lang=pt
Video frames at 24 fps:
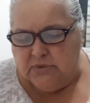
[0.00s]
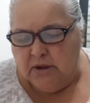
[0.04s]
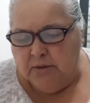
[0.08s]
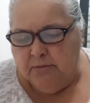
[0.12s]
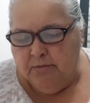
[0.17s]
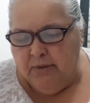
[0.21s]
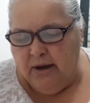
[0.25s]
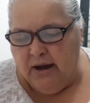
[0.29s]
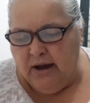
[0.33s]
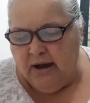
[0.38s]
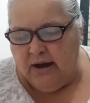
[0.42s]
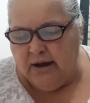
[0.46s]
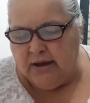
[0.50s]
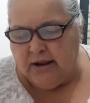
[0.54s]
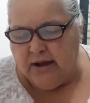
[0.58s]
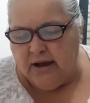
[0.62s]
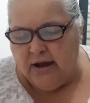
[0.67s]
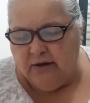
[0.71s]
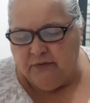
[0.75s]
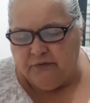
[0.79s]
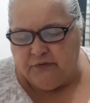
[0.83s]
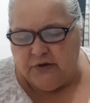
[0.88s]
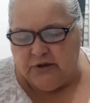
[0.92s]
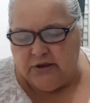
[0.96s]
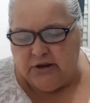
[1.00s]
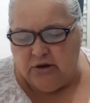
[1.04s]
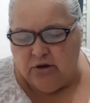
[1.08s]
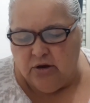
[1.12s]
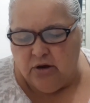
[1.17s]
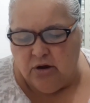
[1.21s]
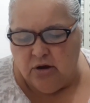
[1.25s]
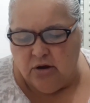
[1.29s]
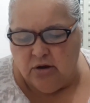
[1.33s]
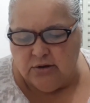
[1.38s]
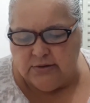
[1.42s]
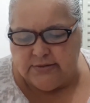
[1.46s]

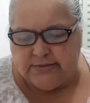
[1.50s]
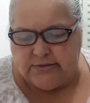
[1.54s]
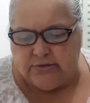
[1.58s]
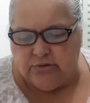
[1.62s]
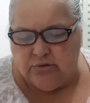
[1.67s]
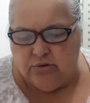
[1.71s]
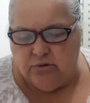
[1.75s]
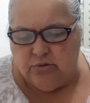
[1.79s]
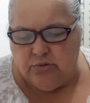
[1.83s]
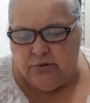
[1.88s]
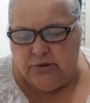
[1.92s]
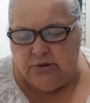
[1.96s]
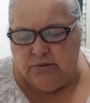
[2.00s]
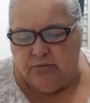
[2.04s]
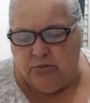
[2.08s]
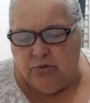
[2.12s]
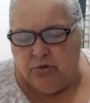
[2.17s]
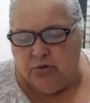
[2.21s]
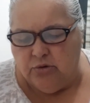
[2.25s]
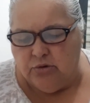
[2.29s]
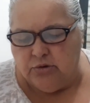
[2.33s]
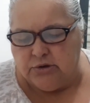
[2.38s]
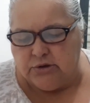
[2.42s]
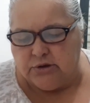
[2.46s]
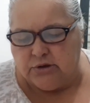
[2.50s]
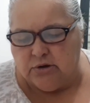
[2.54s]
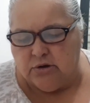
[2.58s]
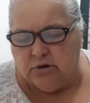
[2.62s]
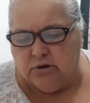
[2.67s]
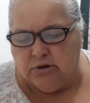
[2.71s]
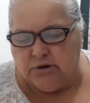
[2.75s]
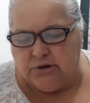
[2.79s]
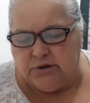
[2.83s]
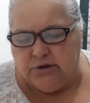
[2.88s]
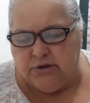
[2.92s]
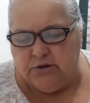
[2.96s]
Maravilhoso e muito
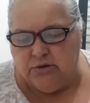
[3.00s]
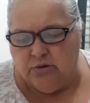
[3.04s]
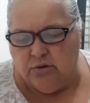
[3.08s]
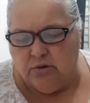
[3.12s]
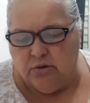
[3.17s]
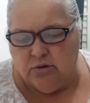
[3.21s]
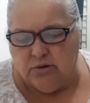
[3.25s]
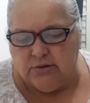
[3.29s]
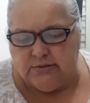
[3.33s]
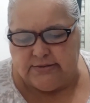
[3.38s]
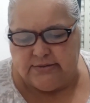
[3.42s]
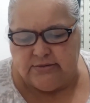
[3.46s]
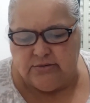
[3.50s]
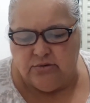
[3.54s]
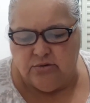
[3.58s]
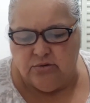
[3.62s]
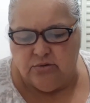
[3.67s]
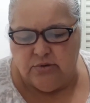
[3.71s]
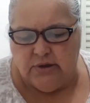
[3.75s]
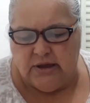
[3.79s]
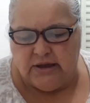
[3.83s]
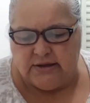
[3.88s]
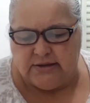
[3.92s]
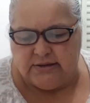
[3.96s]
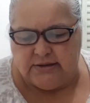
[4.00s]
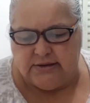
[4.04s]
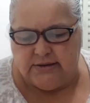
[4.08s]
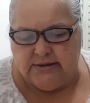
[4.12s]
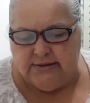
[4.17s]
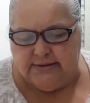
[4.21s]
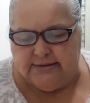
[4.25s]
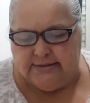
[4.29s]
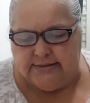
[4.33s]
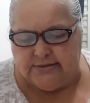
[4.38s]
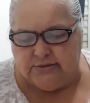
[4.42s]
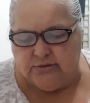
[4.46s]
glorioso é
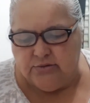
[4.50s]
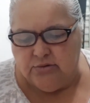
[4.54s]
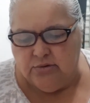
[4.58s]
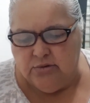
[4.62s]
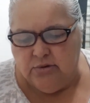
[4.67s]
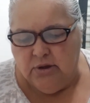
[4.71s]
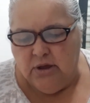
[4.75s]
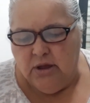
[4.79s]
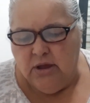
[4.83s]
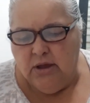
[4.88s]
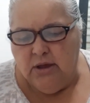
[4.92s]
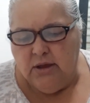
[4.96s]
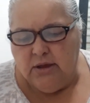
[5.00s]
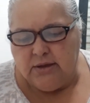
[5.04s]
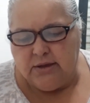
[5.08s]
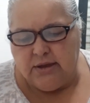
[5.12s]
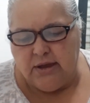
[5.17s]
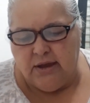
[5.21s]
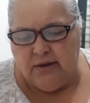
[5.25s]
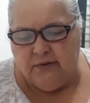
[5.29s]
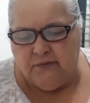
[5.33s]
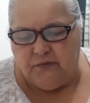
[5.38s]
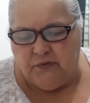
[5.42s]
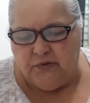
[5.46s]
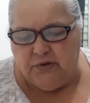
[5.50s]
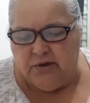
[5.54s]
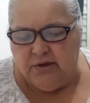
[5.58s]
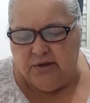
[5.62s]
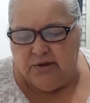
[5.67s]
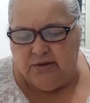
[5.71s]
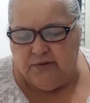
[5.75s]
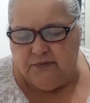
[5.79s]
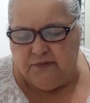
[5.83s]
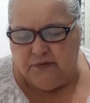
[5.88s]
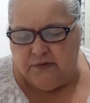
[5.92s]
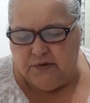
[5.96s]
Cristo que
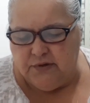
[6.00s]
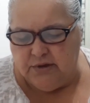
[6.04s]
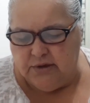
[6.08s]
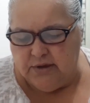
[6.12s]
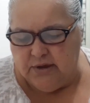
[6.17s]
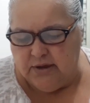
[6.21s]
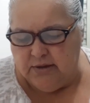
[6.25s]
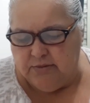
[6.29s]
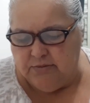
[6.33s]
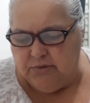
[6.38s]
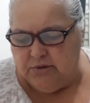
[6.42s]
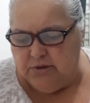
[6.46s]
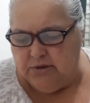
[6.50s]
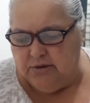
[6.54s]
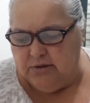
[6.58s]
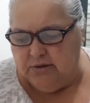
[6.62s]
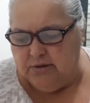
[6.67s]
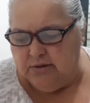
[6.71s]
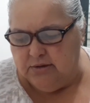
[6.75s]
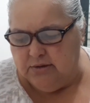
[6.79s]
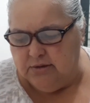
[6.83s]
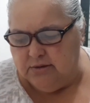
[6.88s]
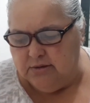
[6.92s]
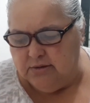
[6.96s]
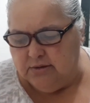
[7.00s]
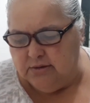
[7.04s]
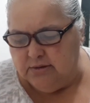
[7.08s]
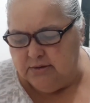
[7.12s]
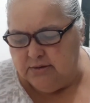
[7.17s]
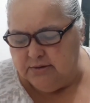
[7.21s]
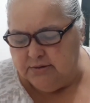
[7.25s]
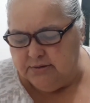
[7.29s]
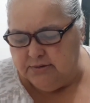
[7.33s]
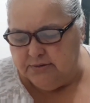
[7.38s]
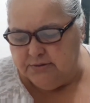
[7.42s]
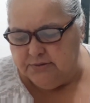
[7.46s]
vive em
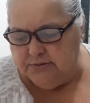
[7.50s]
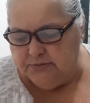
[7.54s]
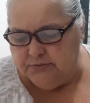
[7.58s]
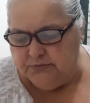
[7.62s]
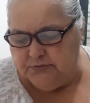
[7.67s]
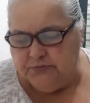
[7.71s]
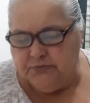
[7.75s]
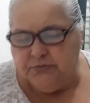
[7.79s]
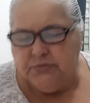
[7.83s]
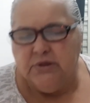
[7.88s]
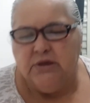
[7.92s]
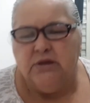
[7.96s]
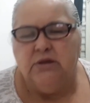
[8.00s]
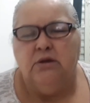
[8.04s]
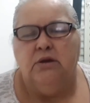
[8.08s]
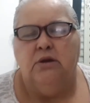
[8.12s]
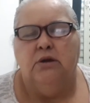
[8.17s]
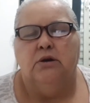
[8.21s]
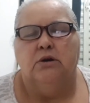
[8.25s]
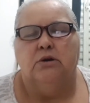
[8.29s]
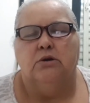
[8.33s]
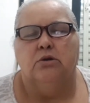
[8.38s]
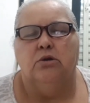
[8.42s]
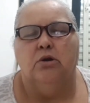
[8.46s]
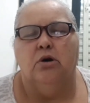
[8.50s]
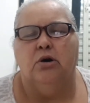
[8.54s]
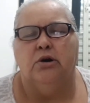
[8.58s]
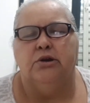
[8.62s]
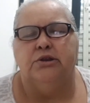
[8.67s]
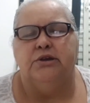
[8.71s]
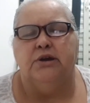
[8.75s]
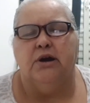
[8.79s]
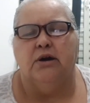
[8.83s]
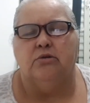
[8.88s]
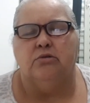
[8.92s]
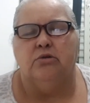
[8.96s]
mim.
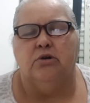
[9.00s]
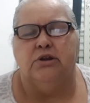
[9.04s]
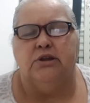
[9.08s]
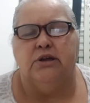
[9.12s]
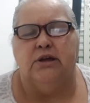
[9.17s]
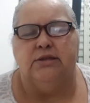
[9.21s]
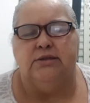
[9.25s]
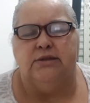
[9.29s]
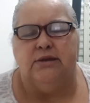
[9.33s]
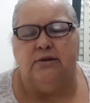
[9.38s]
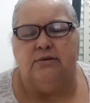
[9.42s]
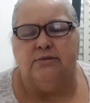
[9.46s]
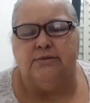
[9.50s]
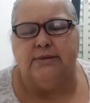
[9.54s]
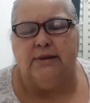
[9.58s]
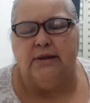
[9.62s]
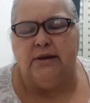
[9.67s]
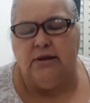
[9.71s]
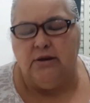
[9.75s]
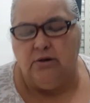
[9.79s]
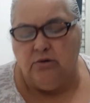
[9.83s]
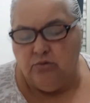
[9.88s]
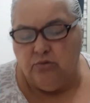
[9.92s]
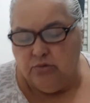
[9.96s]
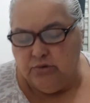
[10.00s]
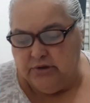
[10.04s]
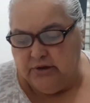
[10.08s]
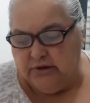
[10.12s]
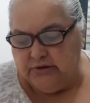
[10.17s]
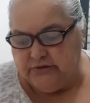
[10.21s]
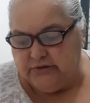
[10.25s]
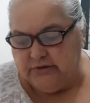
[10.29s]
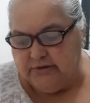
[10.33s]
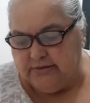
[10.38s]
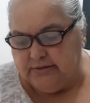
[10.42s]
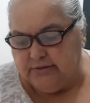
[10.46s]
Glória, glória a Deus, aleluia,
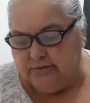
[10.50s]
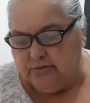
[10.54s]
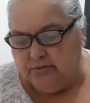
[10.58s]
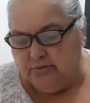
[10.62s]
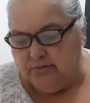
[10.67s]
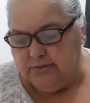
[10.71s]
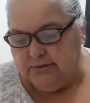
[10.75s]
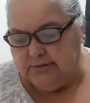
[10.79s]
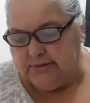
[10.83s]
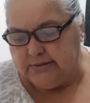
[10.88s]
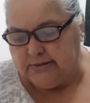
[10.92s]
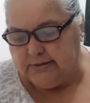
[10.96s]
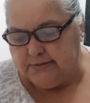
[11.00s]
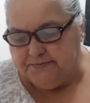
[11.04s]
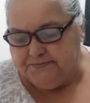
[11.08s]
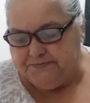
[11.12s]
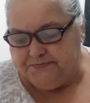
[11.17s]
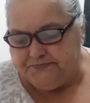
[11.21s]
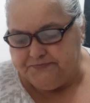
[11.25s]
Jesus.